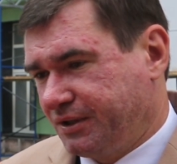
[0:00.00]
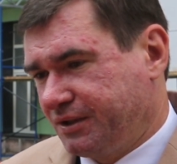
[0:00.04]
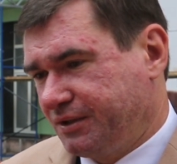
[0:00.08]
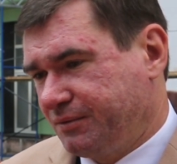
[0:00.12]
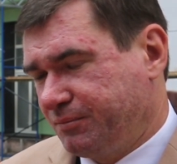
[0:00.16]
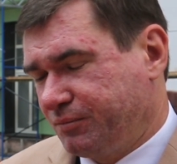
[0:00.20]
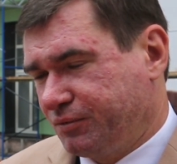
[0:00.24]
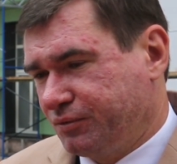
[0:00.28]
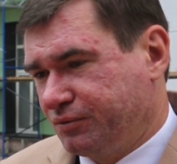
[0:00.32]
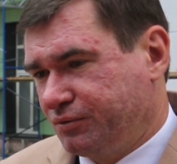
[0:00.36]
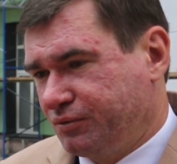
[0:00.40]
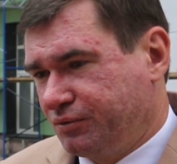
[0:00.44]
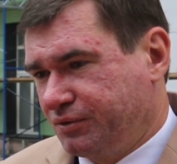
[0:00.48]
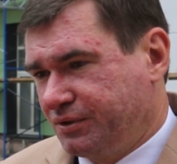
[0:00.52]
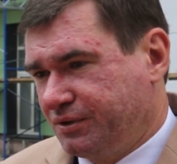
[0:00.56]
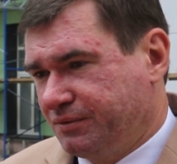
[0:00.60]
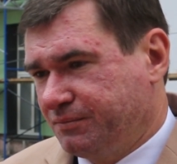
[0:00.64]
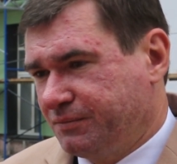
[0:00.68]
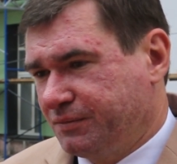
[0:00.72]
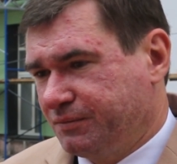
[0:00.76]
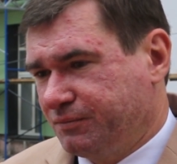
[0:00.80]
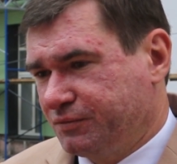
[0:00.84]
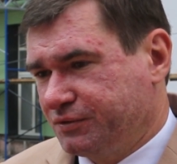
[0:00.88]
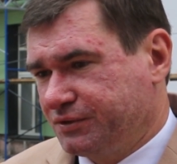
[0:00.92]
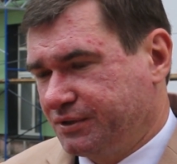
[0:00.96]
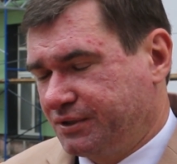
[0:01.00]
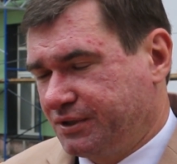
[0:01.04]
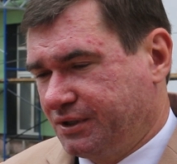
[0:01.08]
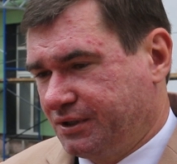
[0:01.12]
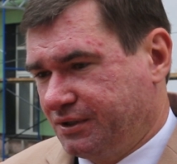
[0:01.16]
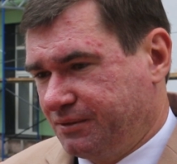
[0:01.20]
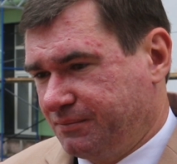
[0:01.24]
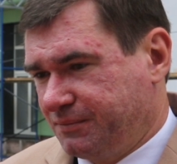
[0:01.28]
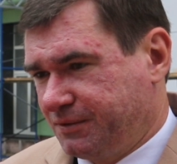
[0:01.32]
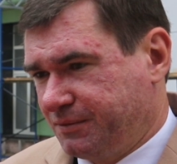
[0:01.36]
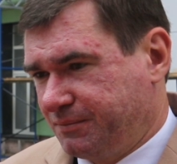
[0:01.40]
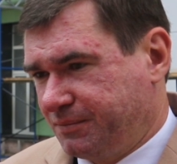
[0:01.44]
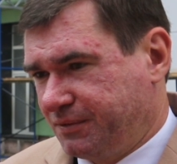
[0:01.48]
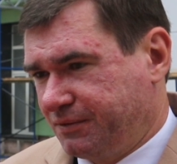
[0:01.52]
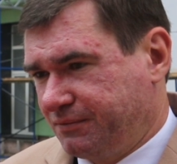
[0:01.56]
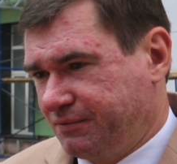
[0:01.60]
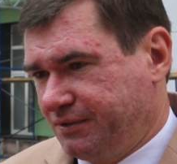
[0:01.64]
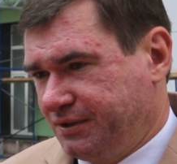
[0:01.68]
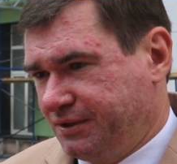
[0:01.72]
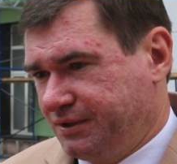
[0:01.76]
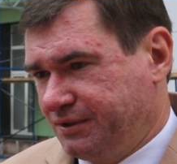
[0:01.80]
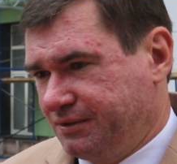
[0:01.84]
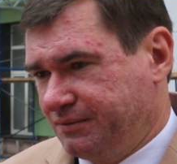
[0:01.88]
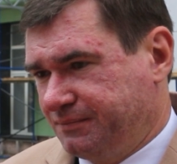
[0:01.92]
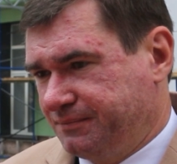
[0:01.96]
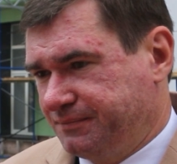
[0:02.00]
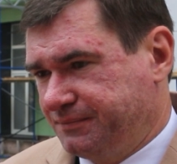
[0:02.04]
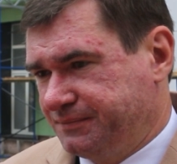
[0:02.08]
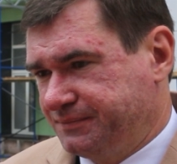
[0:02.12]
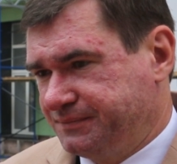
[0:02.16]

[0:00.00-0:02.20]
и по другим музыкальным направлениям.